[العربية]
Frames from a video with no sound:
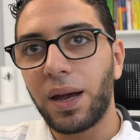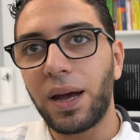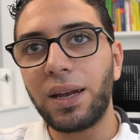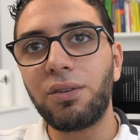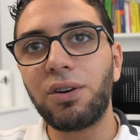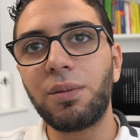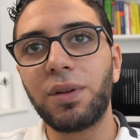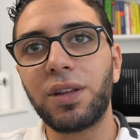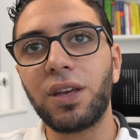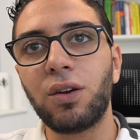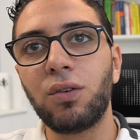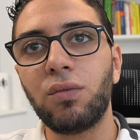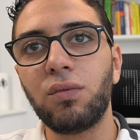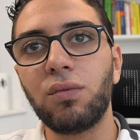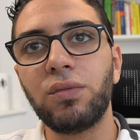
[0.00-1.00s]
انا وانا
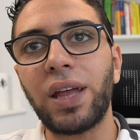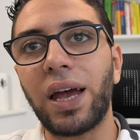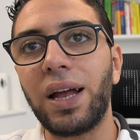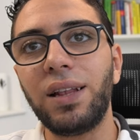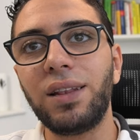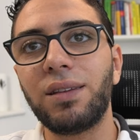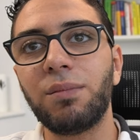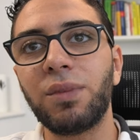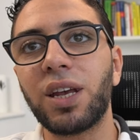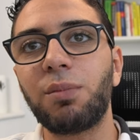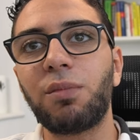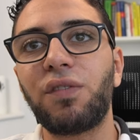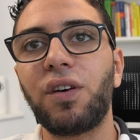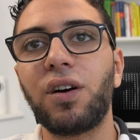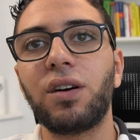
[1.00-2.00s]
بنقله نقلت من غير
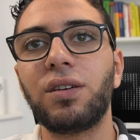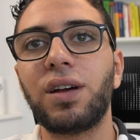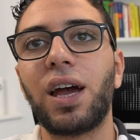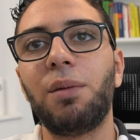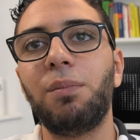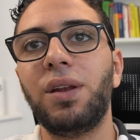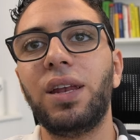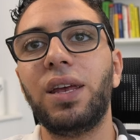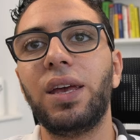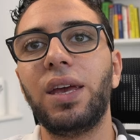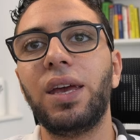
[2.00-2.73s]
ما افكر هعمل